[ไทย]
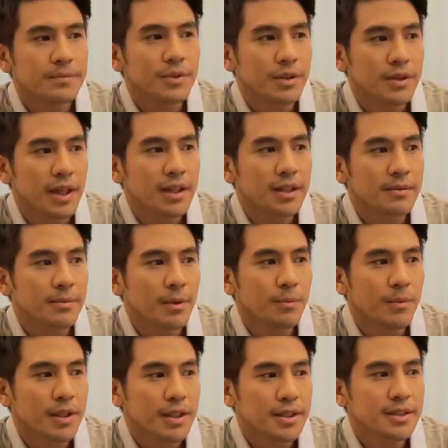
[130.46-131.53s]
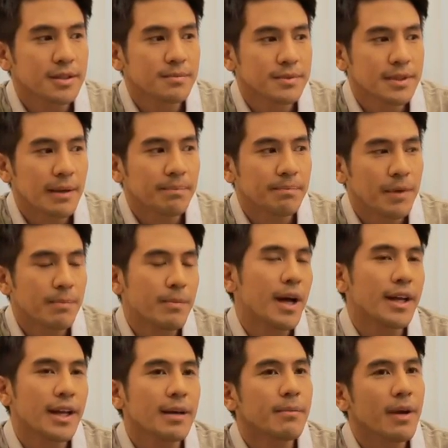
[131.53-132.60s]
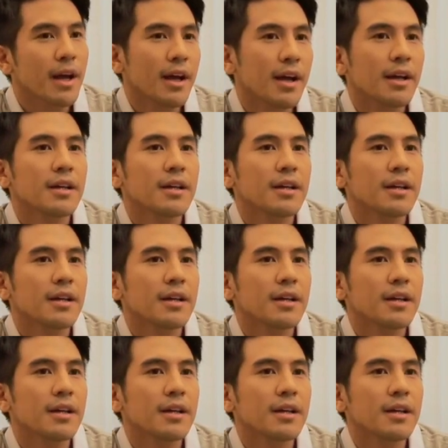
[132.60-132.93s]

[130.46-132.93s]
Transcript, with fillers: ส่วนใหญ่ผมก็จะซึมซับประมาณเนี้ยมา